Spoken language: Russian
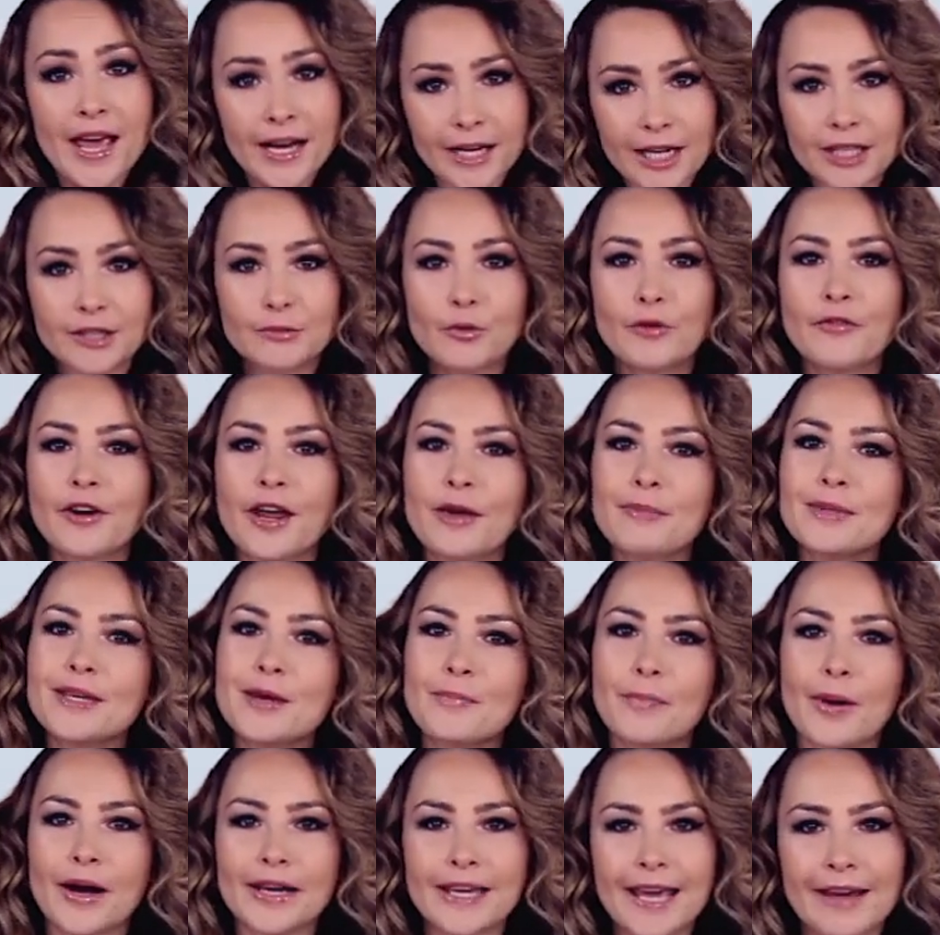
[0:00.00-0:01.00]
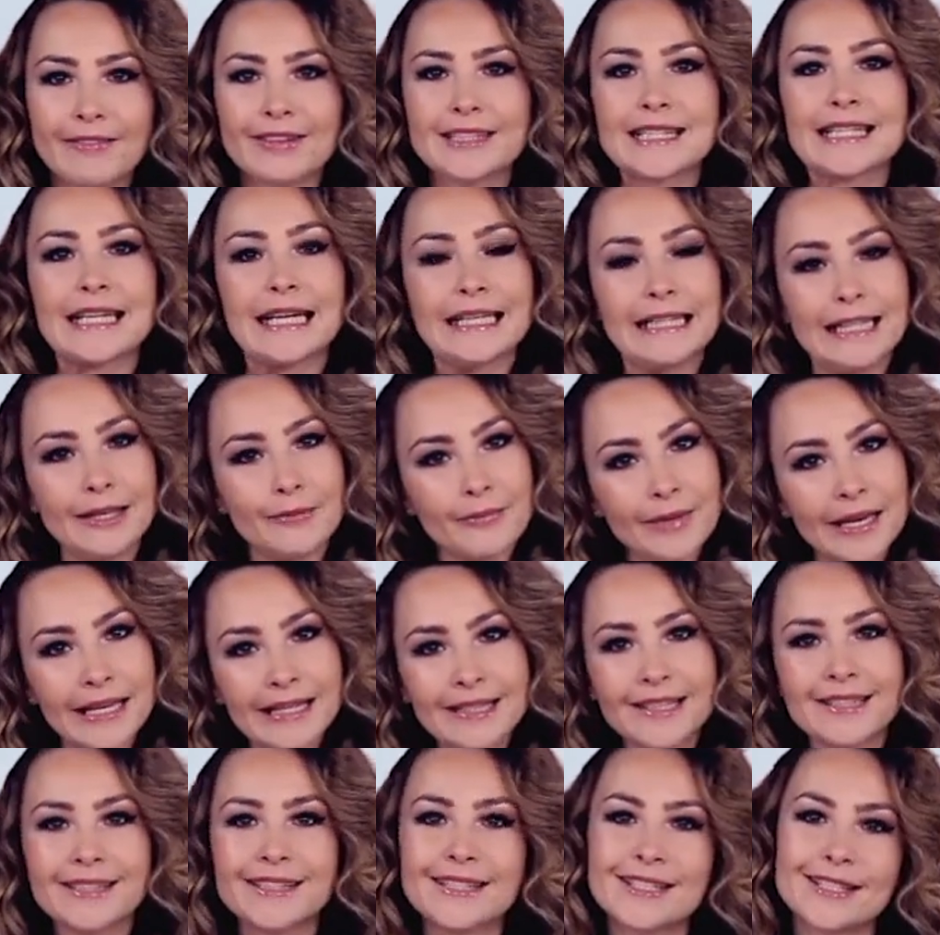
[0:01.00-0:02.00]
К этому времени появится не
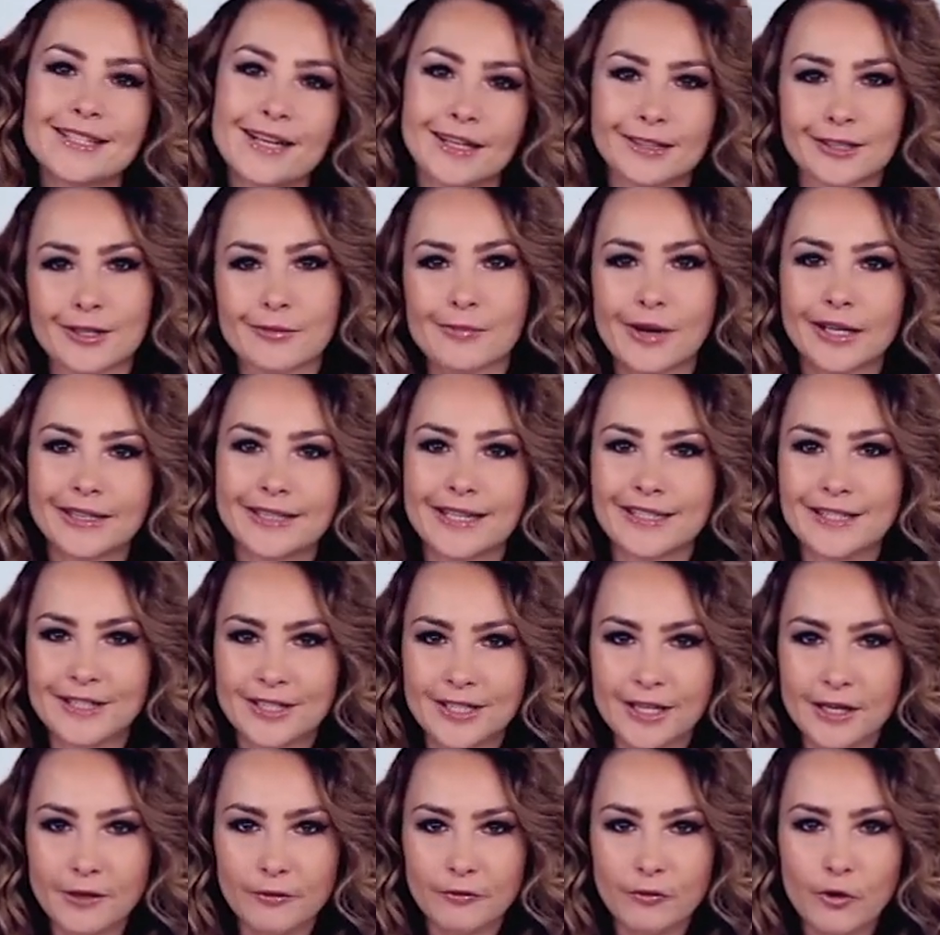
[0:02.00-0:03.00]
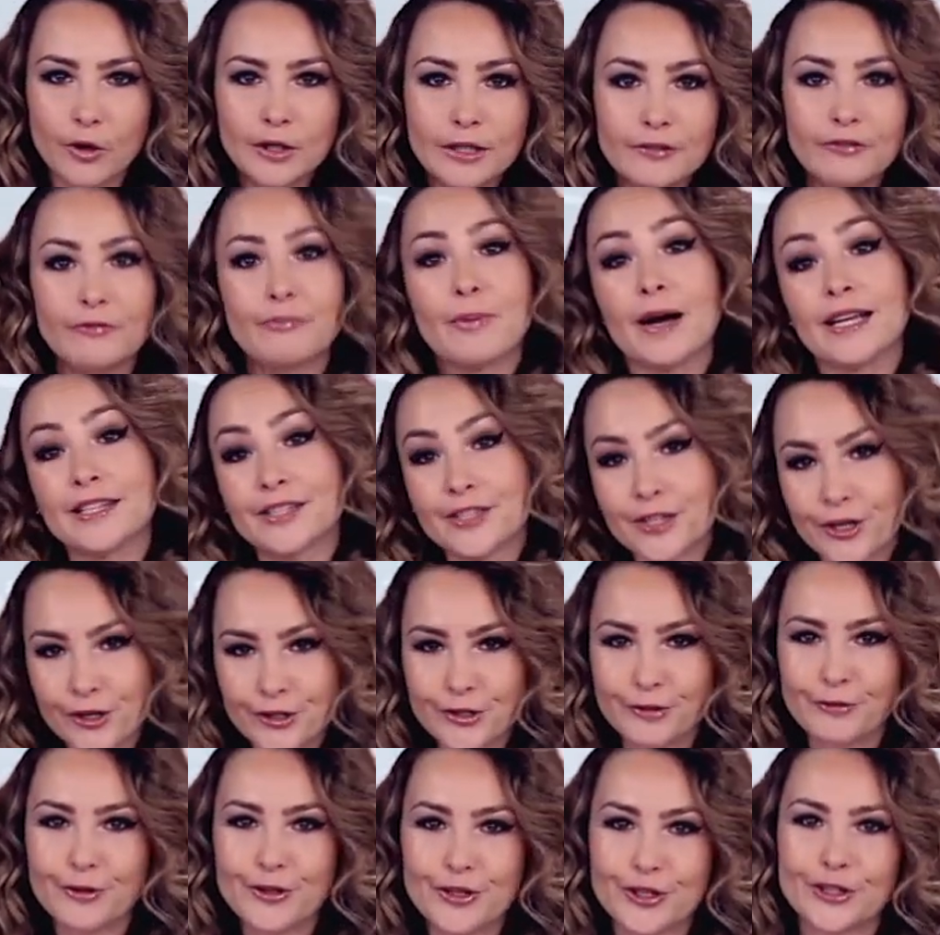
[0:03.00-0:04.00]
менее десятка моделей телефонов,
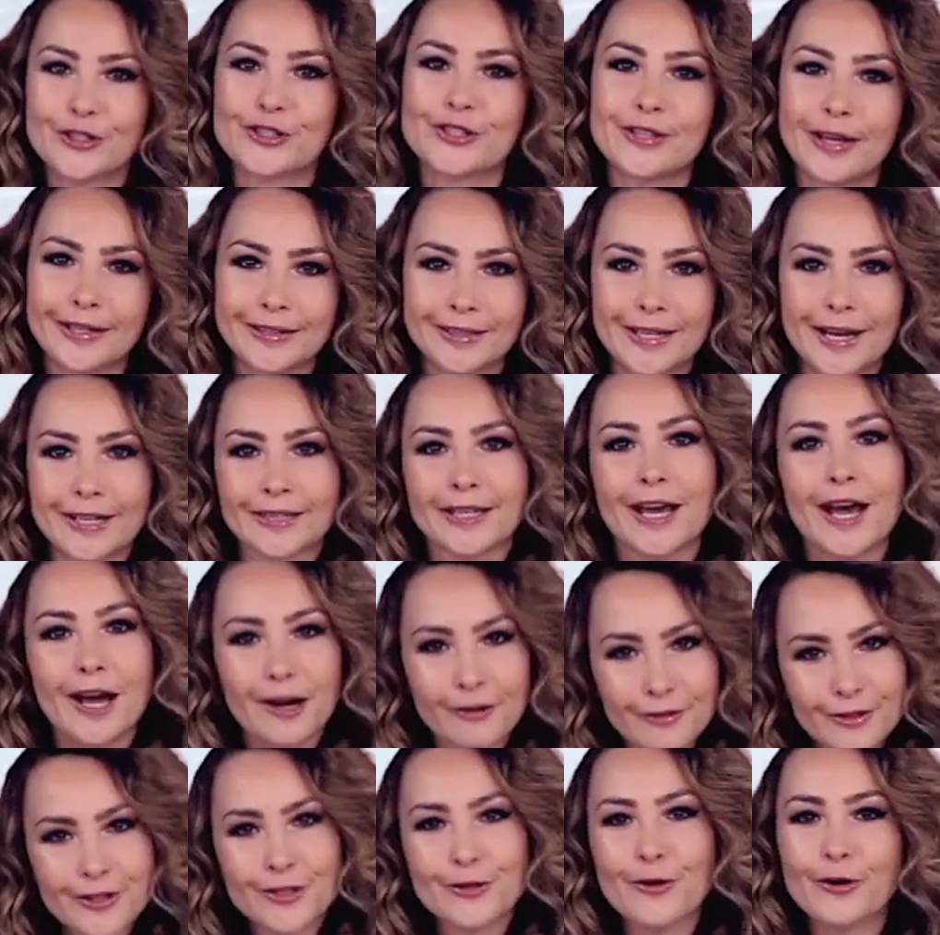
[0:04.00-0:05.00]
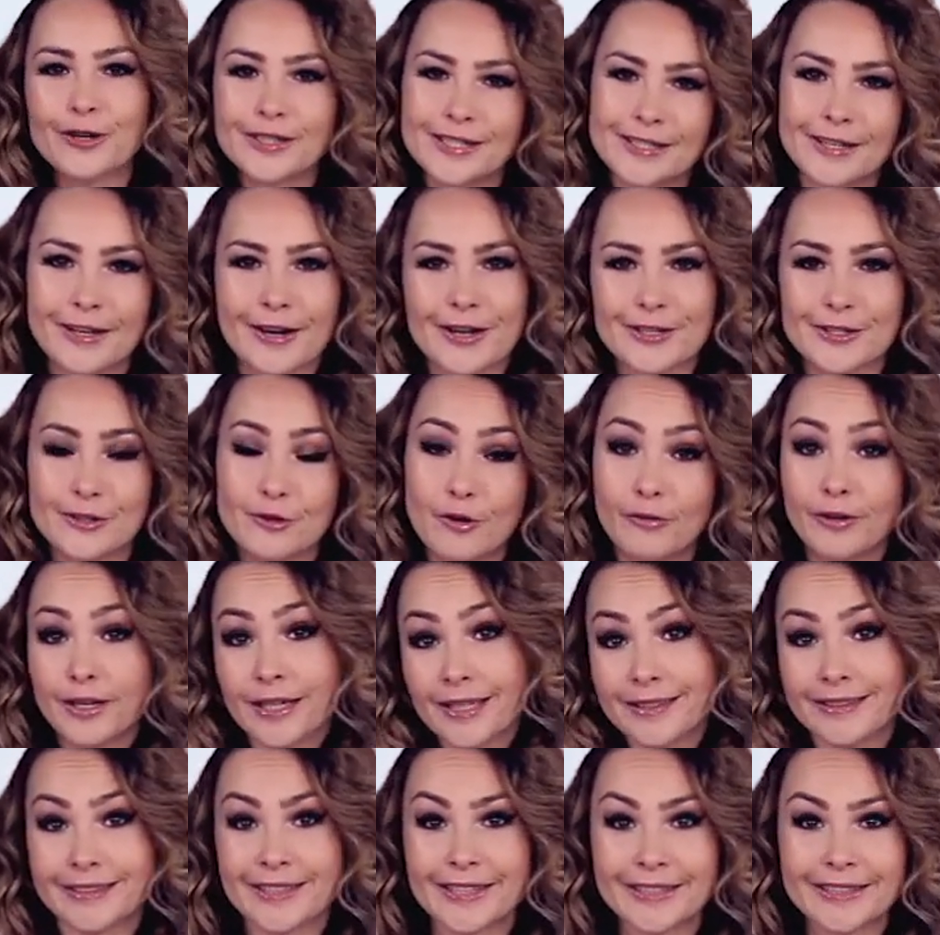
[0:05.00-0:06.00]
поддерживающих стандарт высокоскоростного
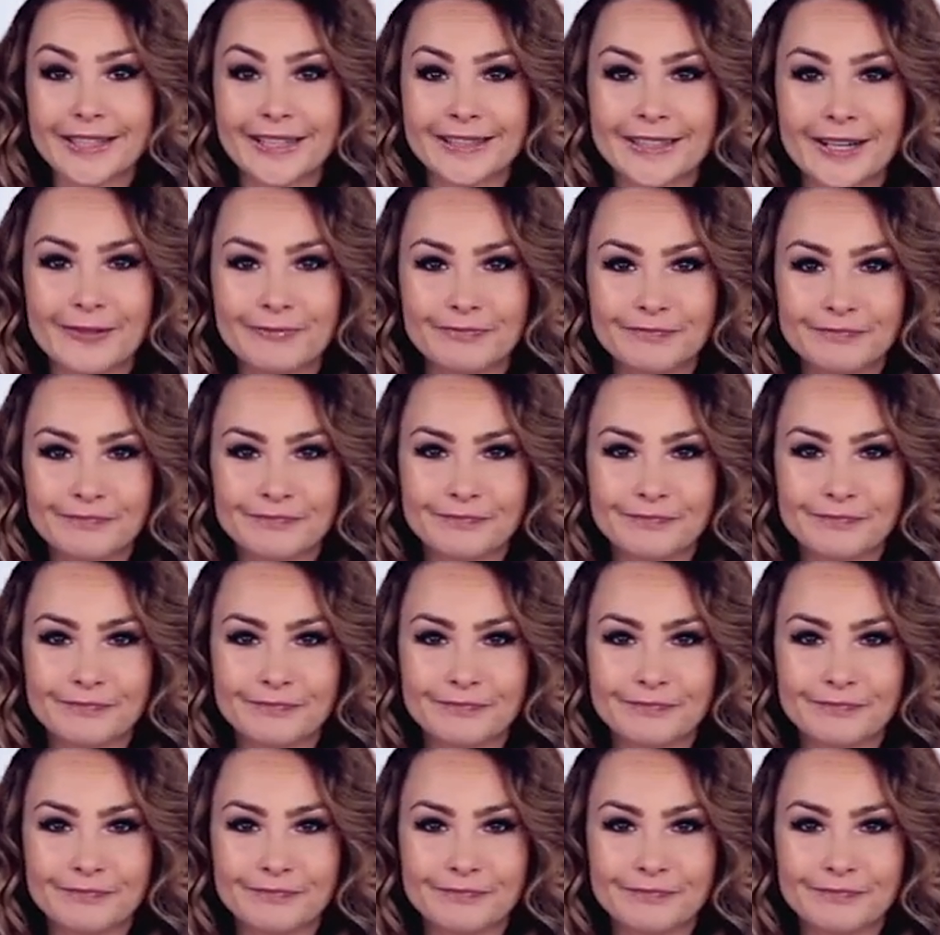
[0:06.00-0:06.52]
интернета